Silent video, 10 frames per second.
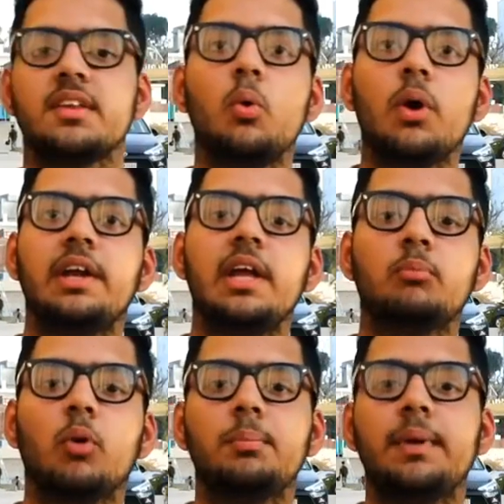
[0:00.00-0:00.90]
होगा
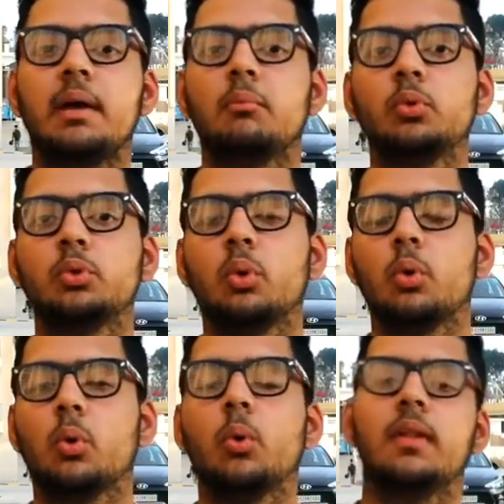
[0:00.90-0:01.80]
ठीक बोल बेटा मुंह
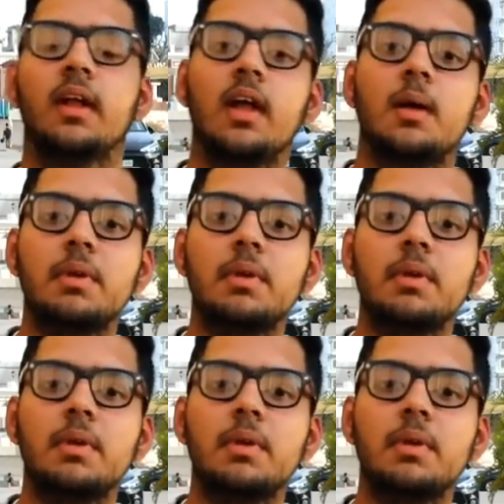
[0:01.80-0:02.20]
तो खोल